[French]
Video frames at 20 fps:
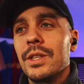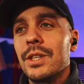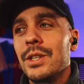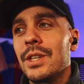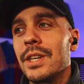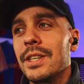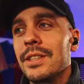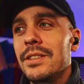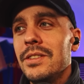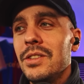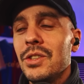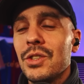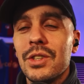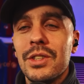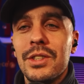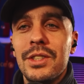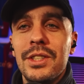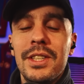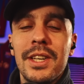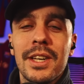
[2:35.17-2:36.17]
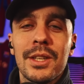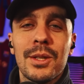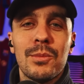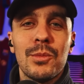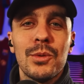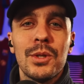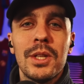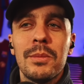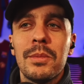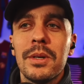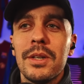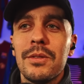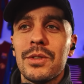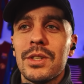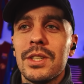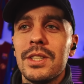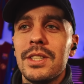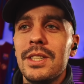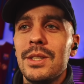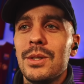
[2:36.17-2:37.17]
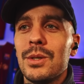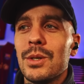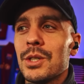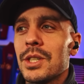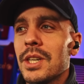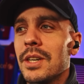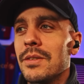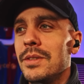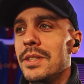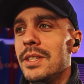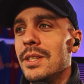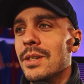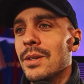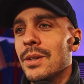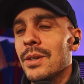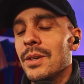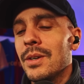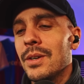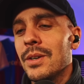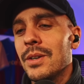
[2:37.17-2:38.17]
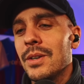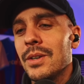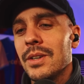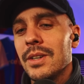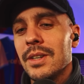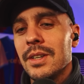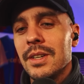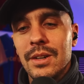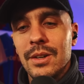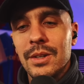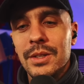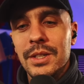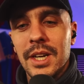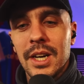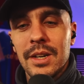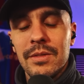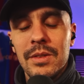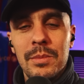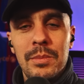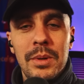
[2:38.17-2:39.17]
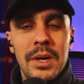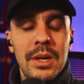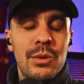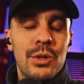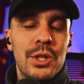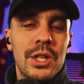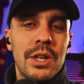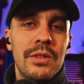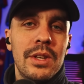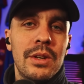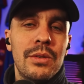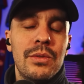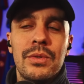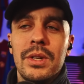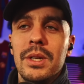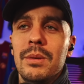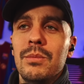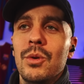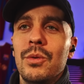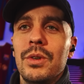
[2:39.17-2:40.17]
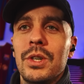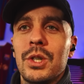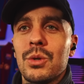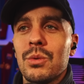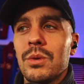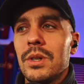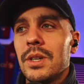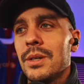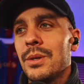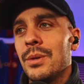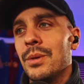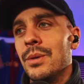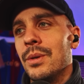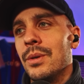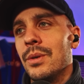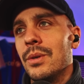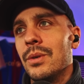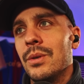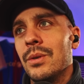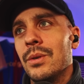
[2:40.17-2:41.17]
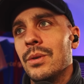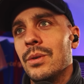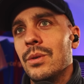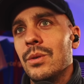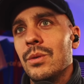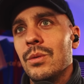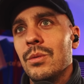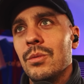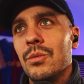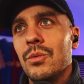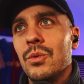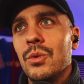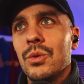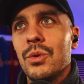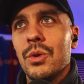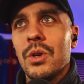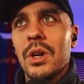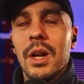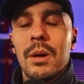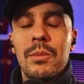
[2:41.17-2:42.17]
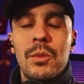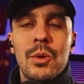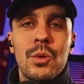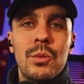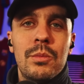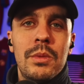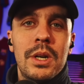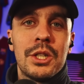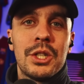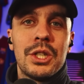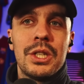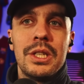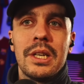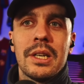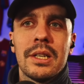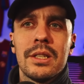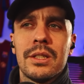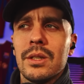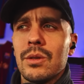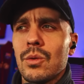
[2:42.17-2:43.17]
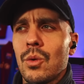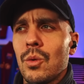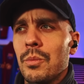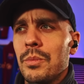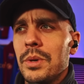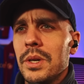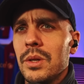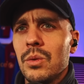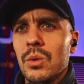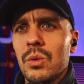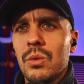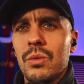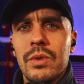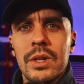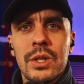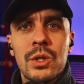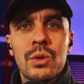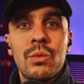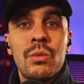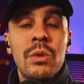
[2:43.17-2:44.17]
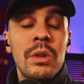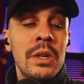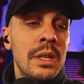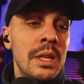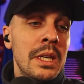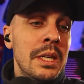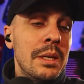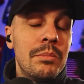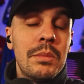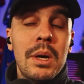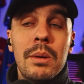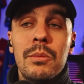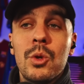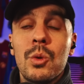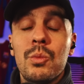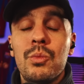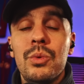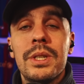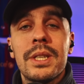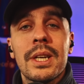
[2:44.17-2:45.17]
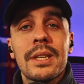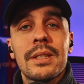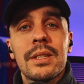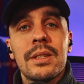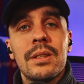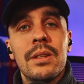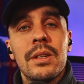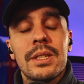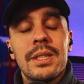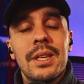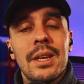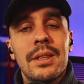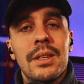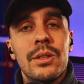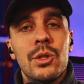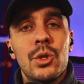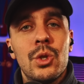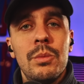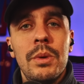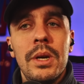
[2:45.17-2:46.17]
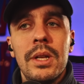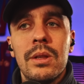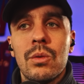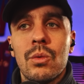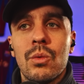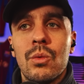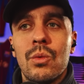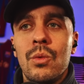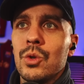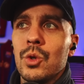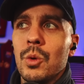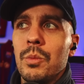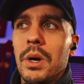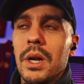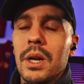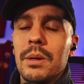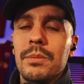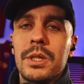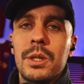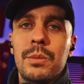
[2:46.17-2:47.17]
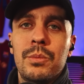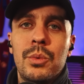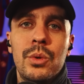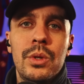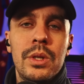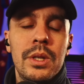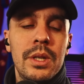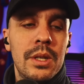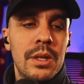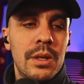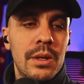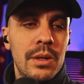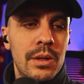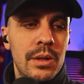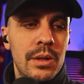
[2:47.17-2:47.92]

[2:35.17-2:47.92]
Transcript: déjà dit. Je l'ai dit hier dans mon débrief. J'ai dit que Xavi euh, n'y arrivait pas, que Xavi avait fait les mauvais choix, que, que clairement le match hier, il s'est trompé de toute façon. Même depuis certaines semaines, je parle un petit peu des,